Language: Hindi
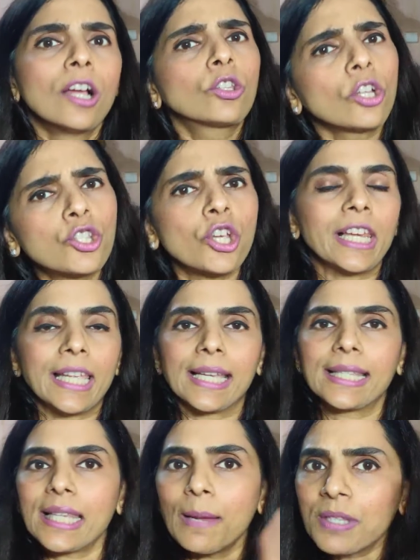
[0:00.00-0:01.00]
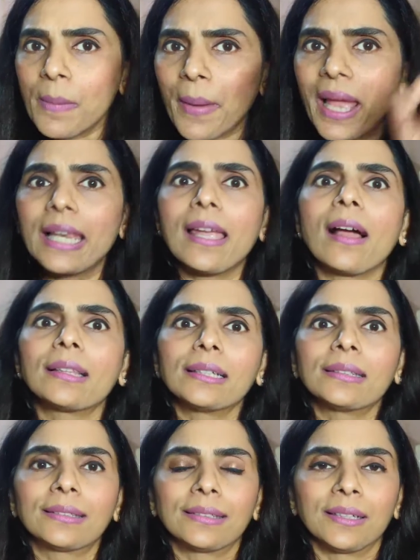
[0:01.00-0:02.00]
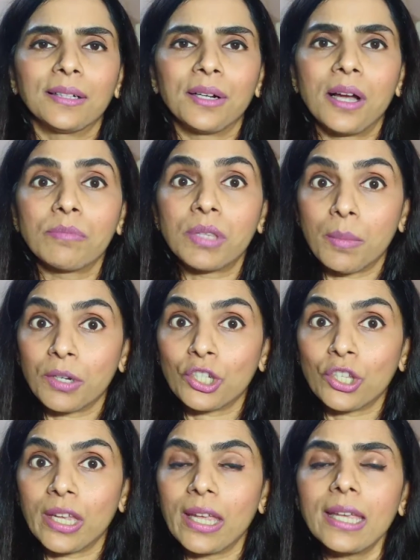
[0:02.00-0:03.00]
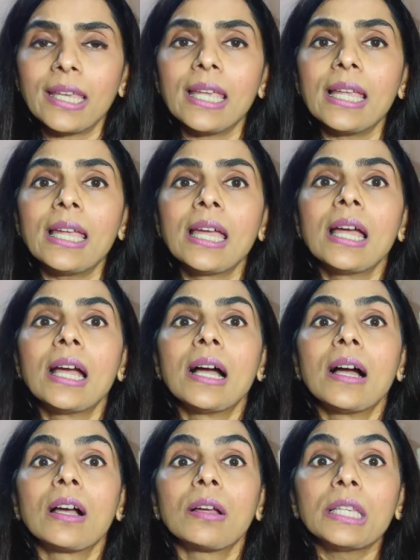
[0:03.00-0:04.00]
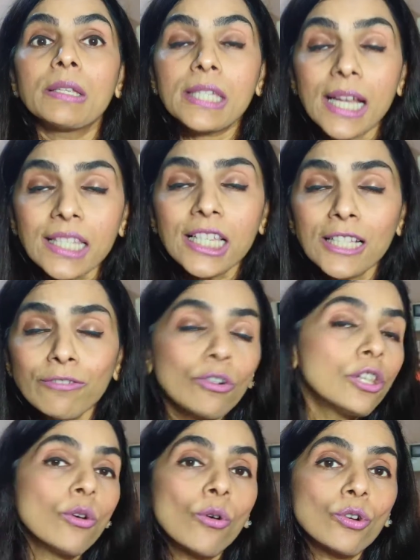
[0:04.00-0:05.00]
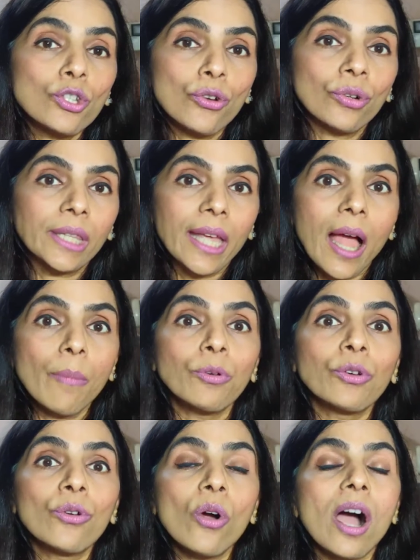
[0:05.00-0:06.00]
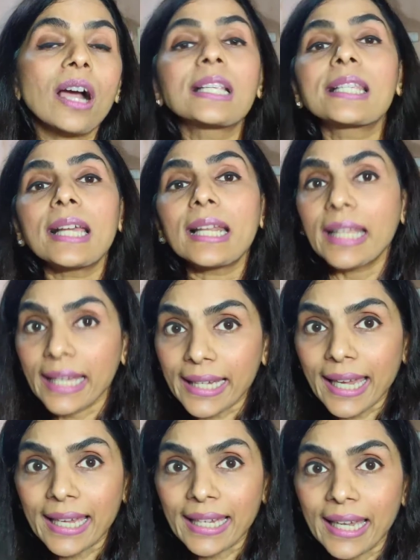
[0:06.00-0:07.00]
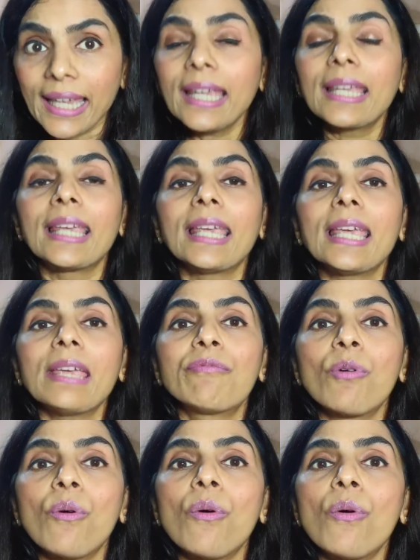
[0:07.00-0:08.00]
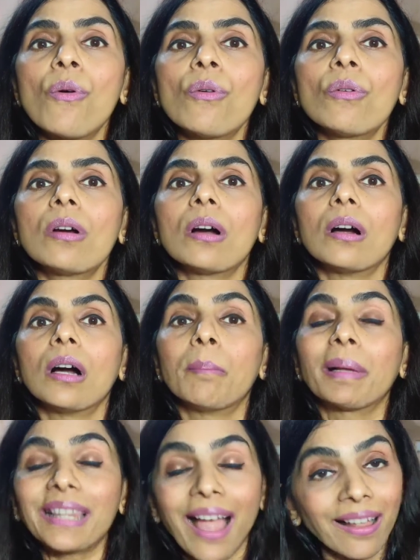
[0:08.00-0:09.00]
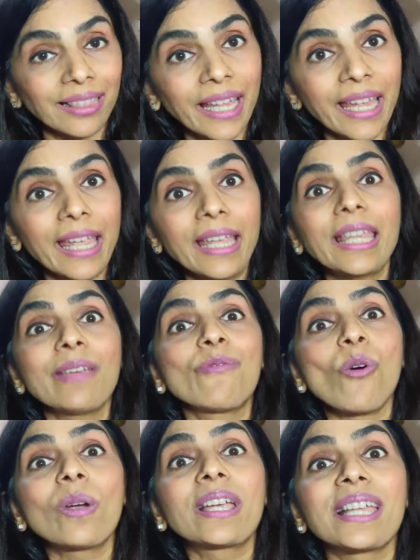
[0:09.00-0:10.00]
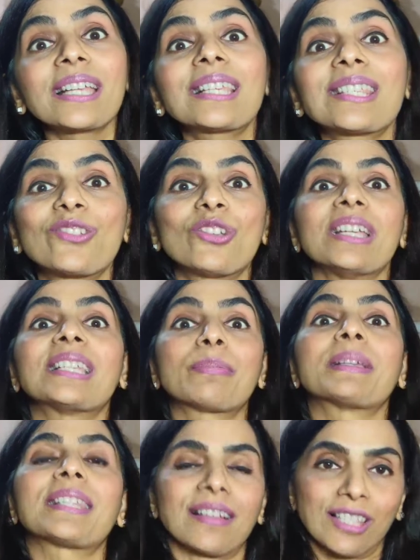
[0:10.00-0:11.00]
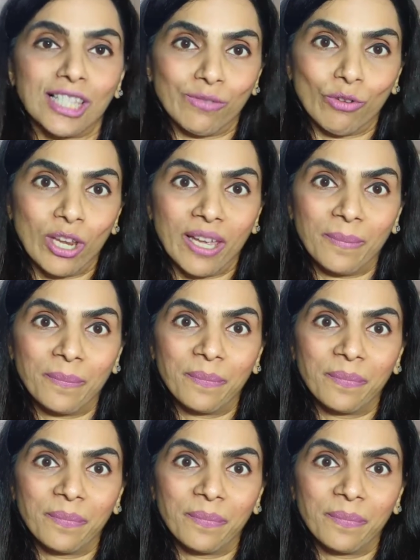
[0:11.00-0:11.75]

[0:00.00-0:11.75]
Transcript: तो चलिए सबसे पहली आदत आ, हम समझते हैं कि सक्सेसफुल लोग जो होते हैं आप उनको अक्सर देखेंगे कि वो बताते हैं कि वो किस चीज़ में सक्सेसफुल है